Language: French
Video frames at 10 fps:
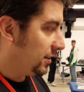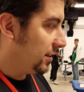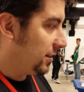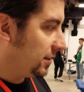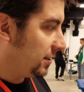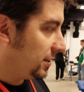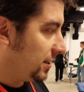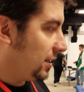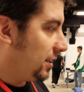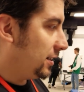place Ce que j'ai
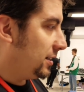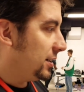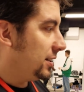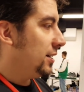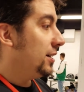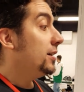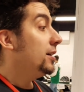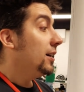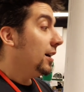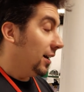vu, tu dessinais
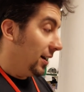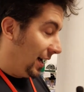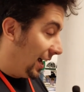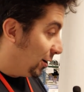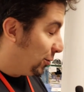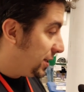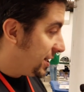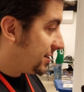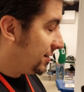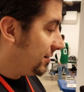alors oui,
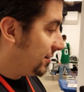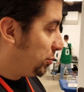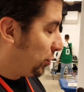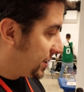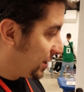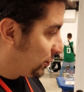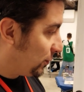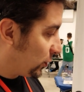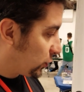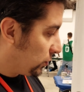pour cette
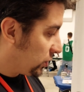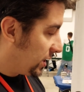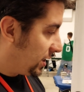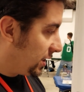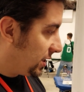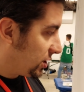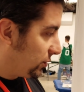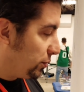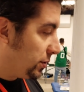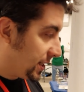convention, j'ai
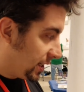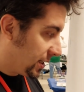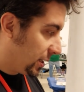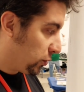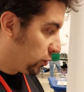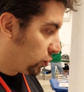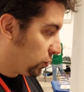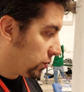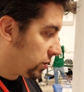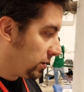voulu essayer quelque
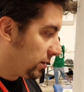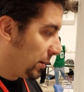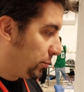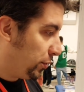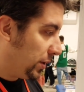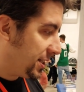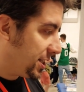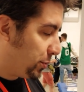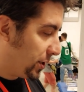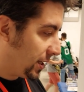chose d'un peu
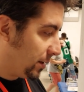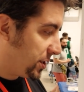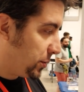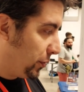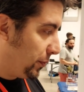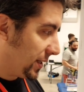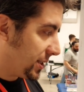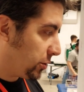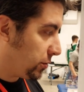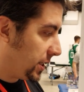atypique et un petit peu
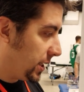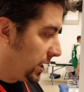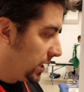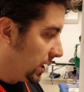particulier.